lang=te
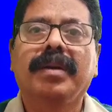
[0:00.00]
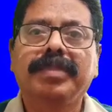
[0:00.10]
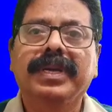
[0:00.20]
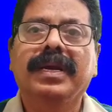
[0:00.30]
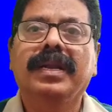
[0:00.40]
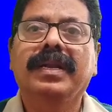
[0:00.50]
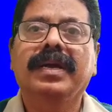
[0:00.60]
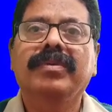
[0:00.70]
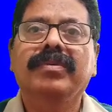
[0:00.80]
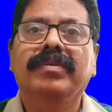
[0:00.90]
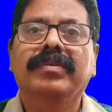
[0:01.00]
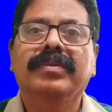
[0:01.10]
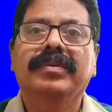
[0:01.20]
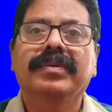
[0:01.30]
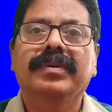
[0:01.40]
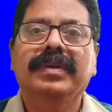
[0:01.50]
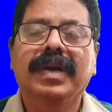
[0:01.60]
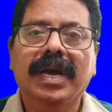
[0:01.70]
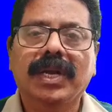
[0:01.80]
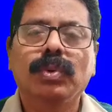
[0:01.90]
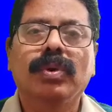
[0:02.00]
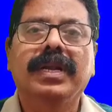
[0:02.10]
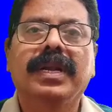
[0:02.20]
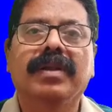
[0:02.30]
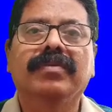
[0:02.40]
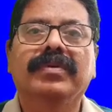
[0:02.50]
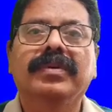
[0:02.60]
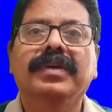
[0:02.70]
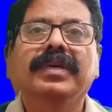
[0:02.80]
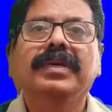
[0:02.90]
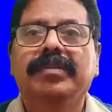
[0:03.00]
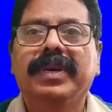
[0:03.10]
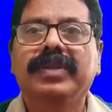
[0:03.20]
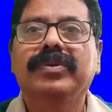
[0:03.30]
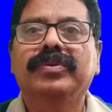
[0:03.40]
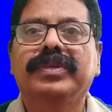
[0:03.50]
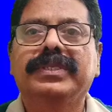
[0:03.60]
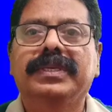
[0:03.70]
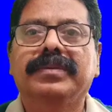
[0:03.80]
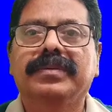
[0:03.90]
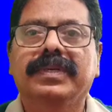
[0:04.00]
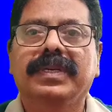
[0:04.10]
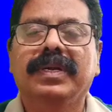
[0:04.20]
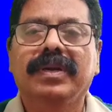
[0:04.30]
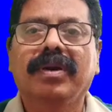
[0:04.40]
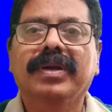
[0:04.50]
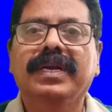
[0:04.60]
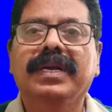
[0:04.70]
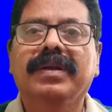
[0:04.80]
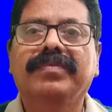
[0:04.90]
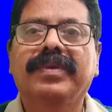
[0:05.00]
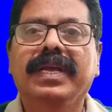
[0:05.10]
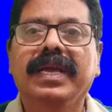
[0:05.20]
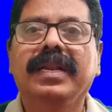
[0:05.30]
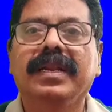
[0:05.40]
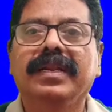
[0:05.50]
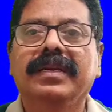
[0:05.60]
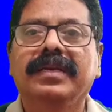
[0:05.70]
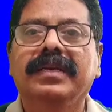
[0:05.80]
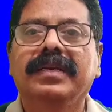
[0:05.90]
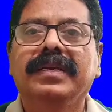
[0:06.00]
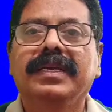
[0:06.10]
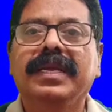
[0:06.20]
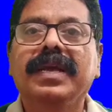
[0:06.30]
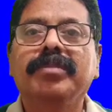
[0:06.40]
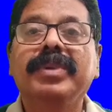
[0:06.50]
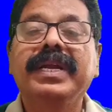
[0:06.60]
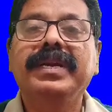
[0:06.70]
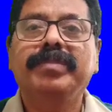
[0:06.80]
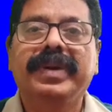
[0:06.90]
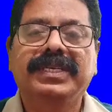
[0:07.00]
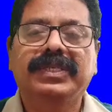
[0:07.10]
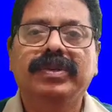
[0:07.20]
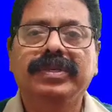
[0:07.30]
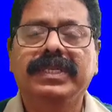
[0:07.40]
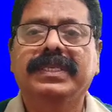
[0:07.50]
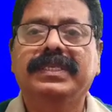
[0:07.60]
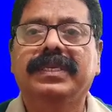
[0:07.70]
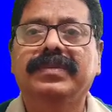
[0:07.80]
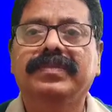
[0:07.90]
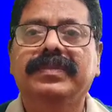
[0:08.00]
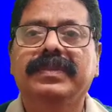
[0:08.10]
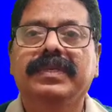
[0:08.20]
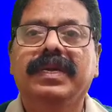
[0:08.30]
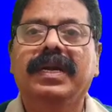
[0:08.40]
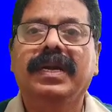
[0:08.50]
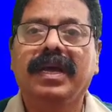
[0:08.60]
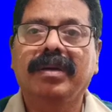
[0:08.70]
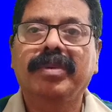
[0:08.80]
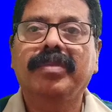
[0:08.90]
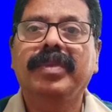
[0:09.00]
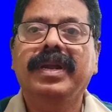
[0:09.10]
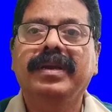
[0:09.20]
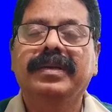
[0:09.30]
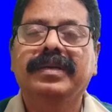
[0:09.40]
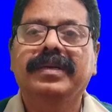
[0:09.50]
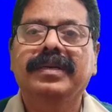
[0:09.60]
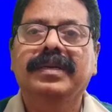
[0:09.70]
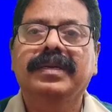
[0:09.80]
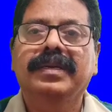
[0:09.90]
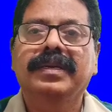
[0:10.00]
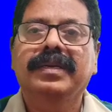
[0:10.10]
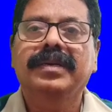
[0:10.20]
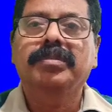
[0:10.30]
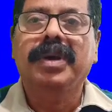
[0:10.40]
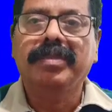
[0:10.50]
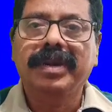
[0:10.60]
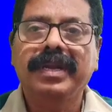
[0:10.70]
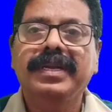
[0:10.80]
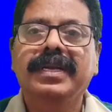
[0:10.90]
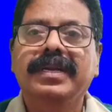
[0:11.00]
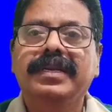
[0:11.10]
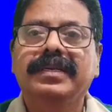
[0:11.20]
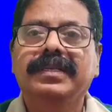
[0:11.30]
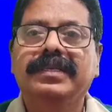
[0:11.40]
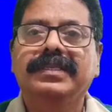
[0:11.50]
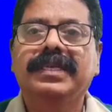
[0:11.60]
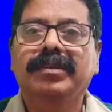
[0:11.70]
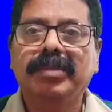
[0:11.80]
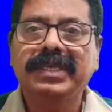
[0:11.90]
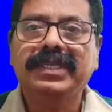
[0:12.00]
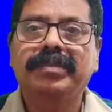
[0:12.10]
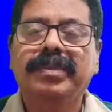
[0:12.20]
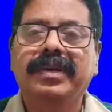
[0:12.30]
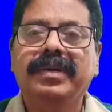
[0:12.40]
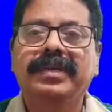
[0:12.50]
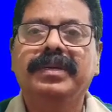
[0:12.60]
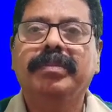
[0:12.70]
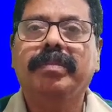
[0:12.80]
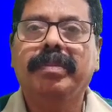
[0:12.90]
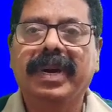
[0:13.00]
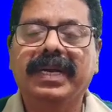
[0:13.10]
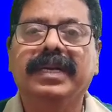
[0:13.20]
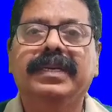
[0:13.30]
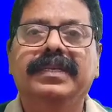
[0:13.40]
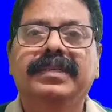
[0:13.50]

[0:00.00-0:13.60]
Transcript: ఆప్టికల్ నరు కార్నివల్ నరు పదవ క్వశ్చన్ డాకింగ్ ఆఫ్ టెయిల్ ఏ బ్రీడ్ పెట్స్లో చేస్తారు డాబర్మ్యాన్ పామరేనియన్ జర్మన్ షెపర్డ్ పగ్